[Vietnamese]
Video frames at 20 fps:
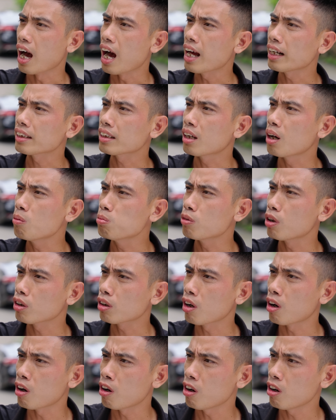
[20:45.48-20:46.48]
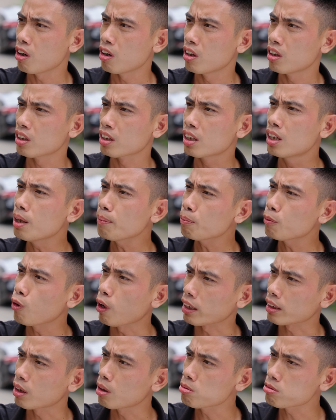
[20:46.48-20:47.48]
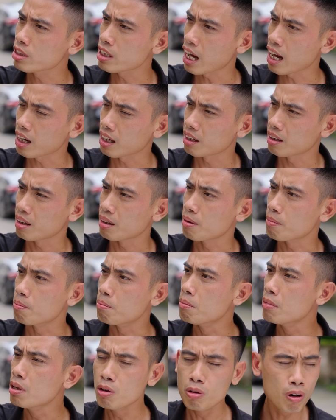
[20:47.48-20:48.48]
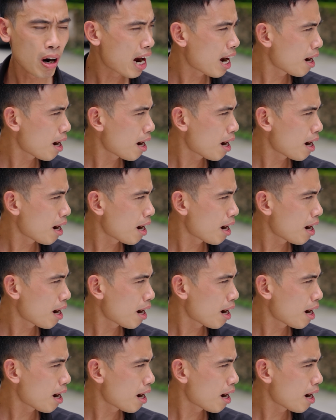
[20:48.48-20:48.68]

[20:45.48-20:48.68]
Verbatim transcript: ăn không nói có cướp đoạt công trạng mưu